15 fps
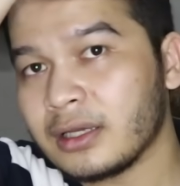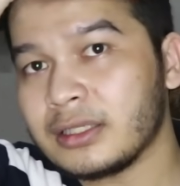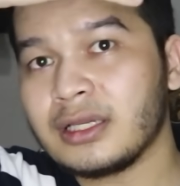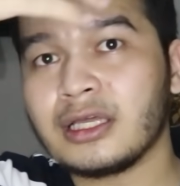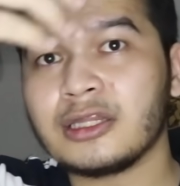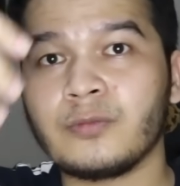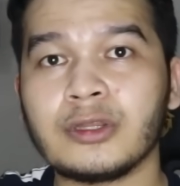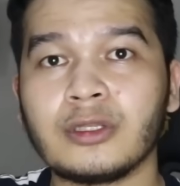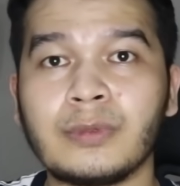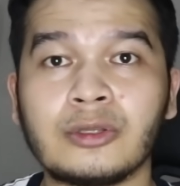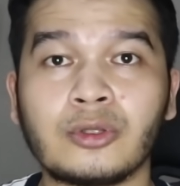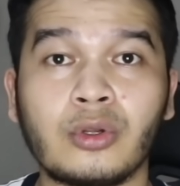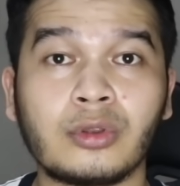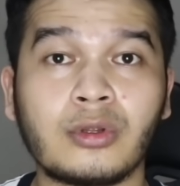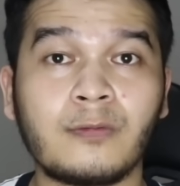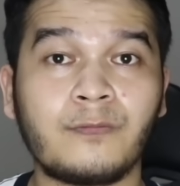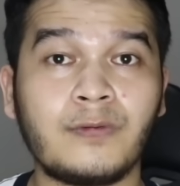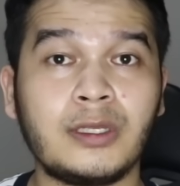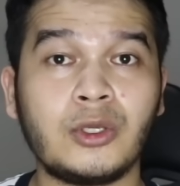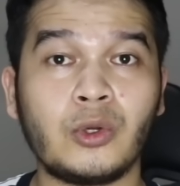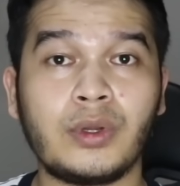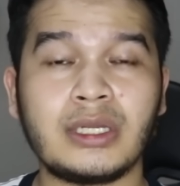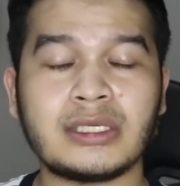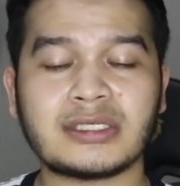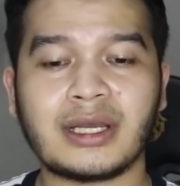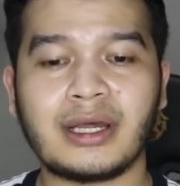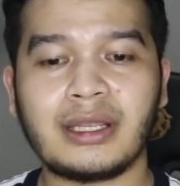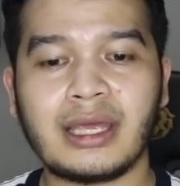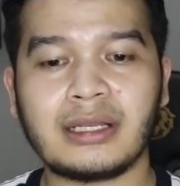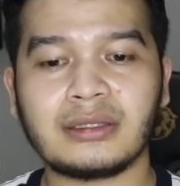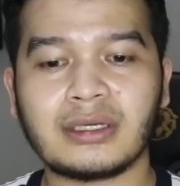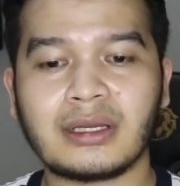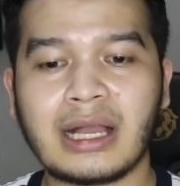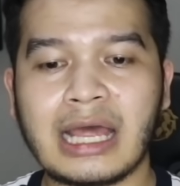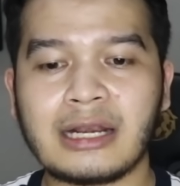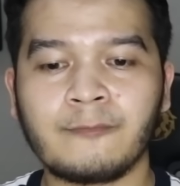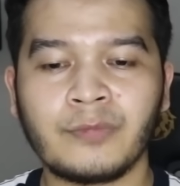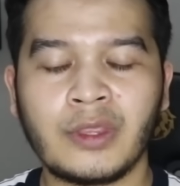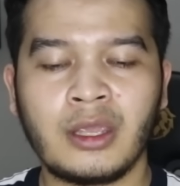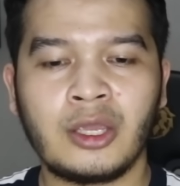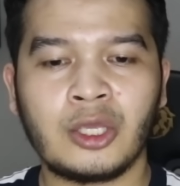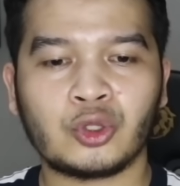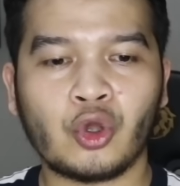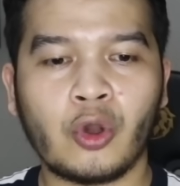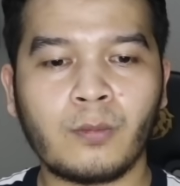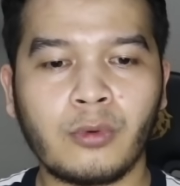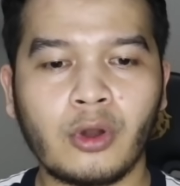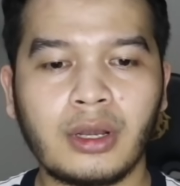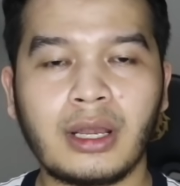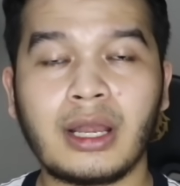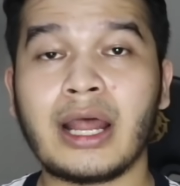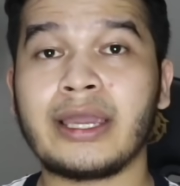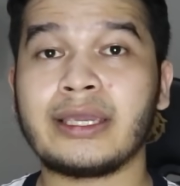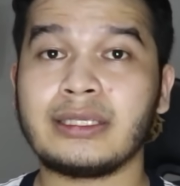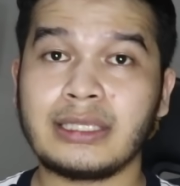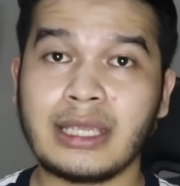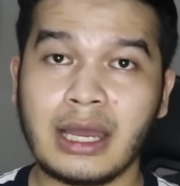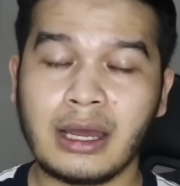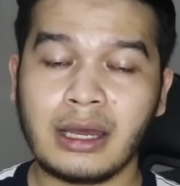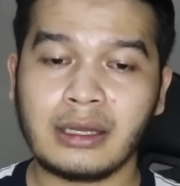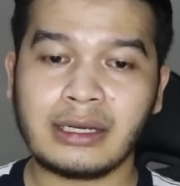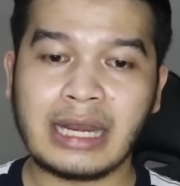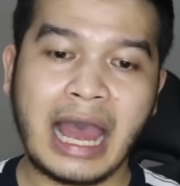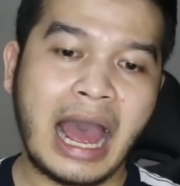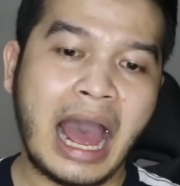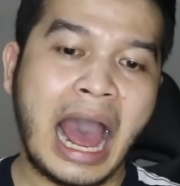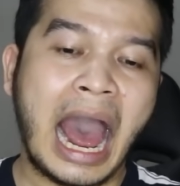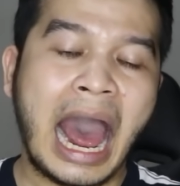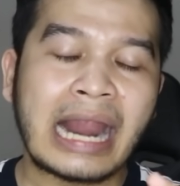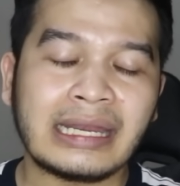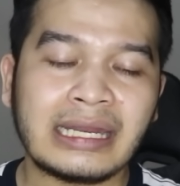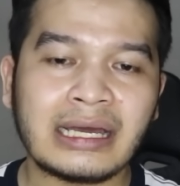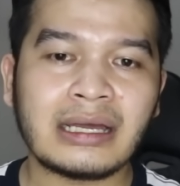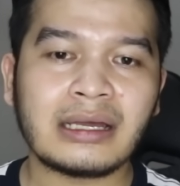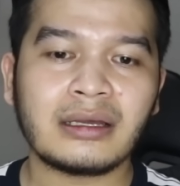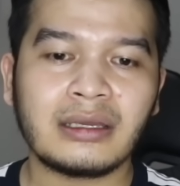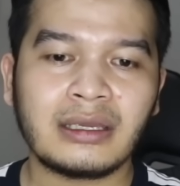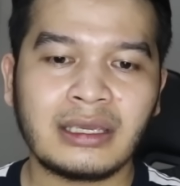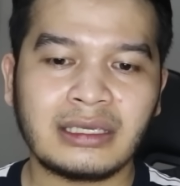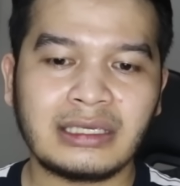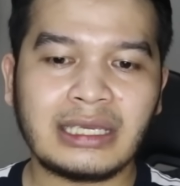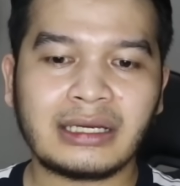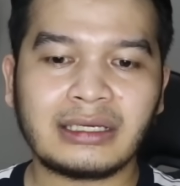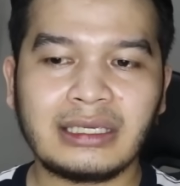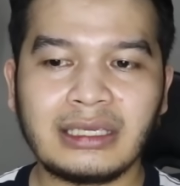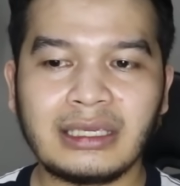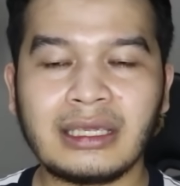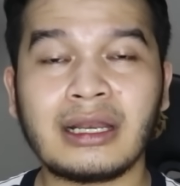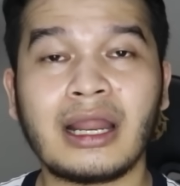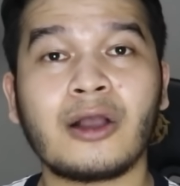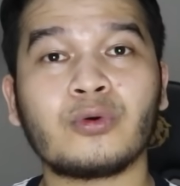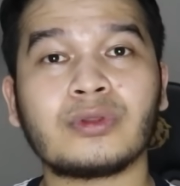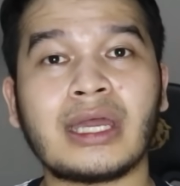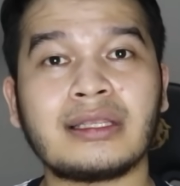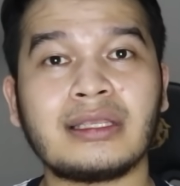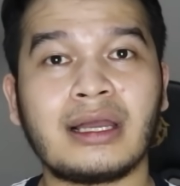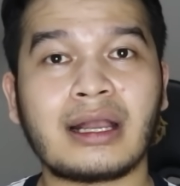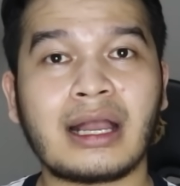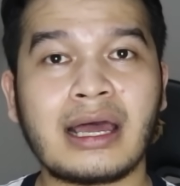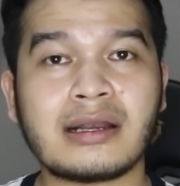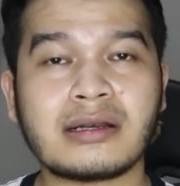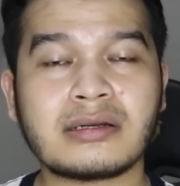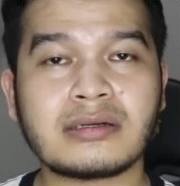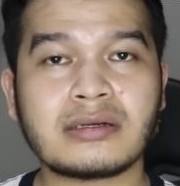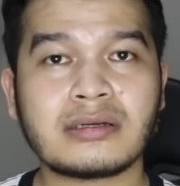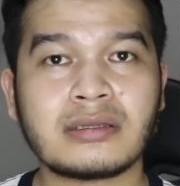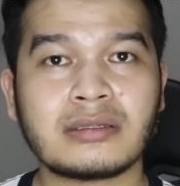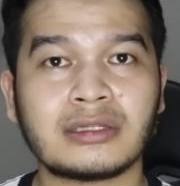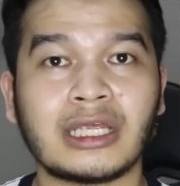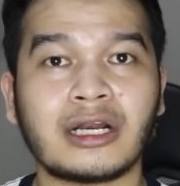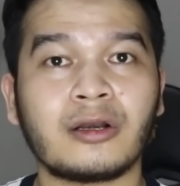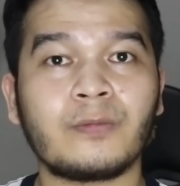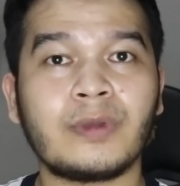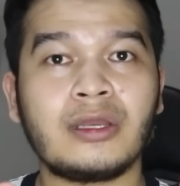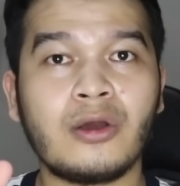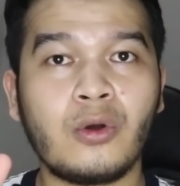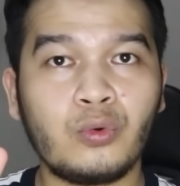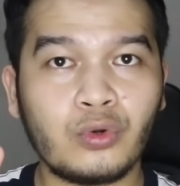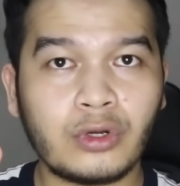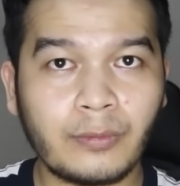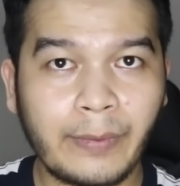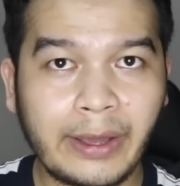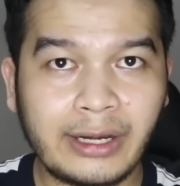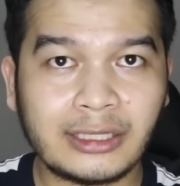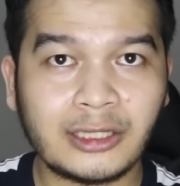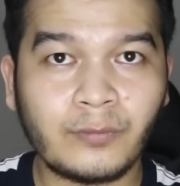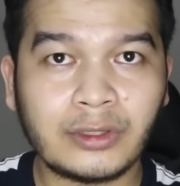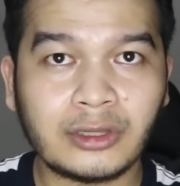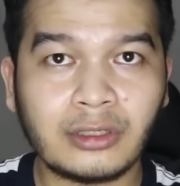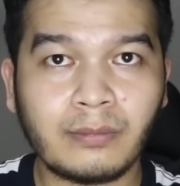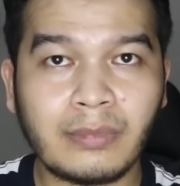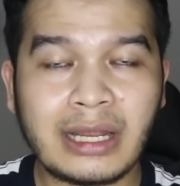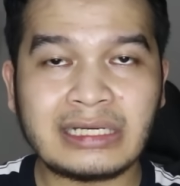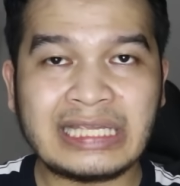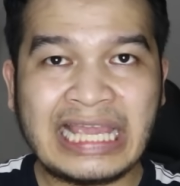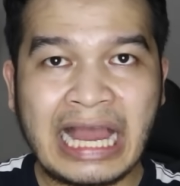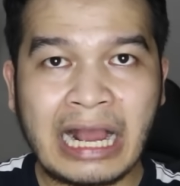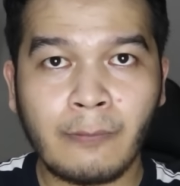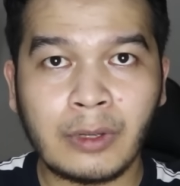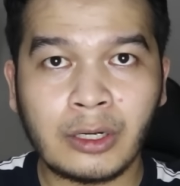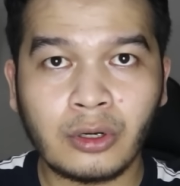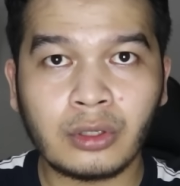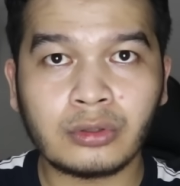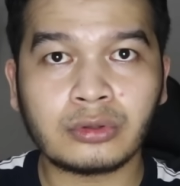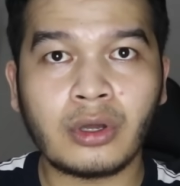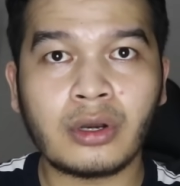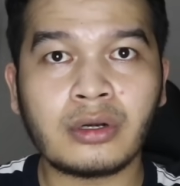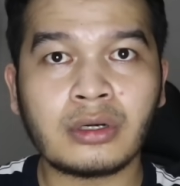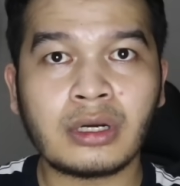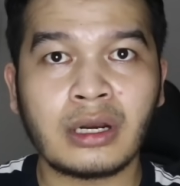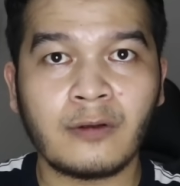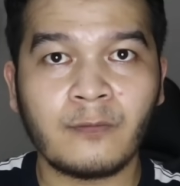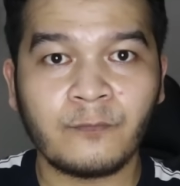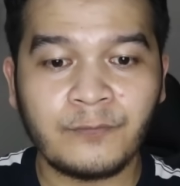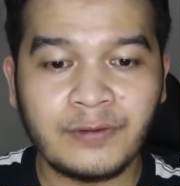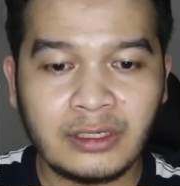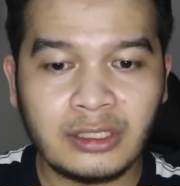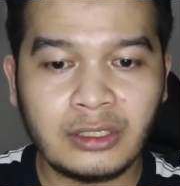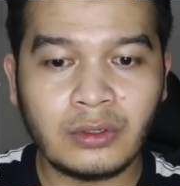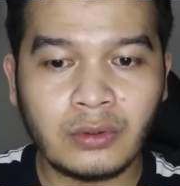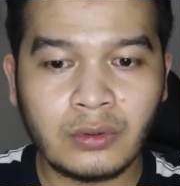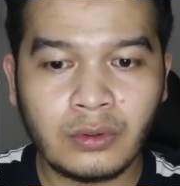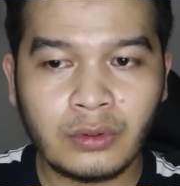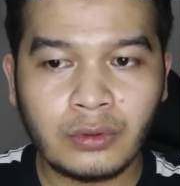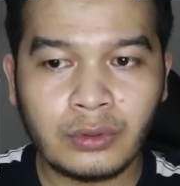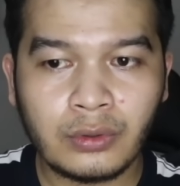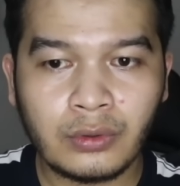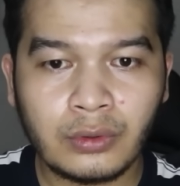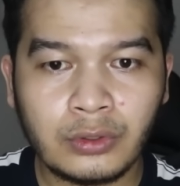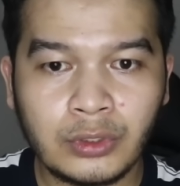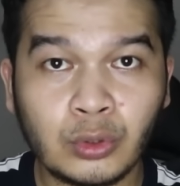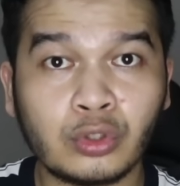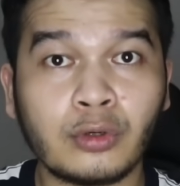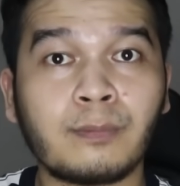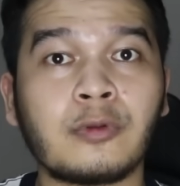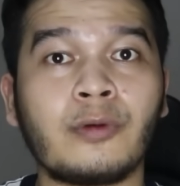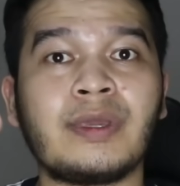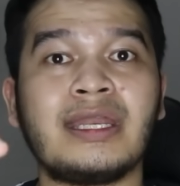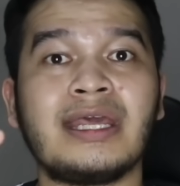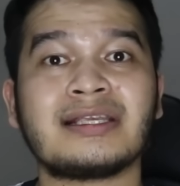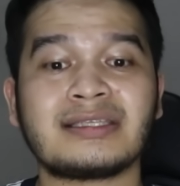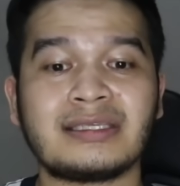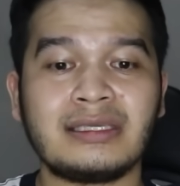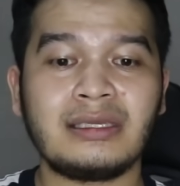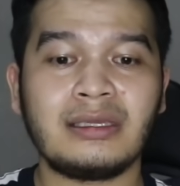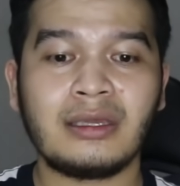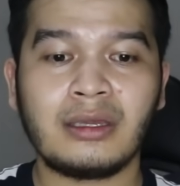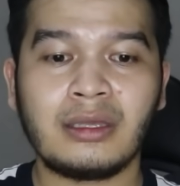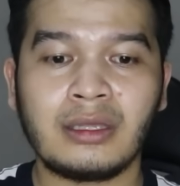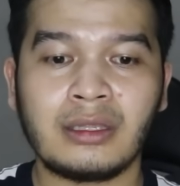Ketika teman-teman tonton video ini sekalian tekan tombol like-nya. Nah, ada yang ingin aku tanyakan terlebih dahulu kepada teman-teman yang menonton video YouTube Tommy Deski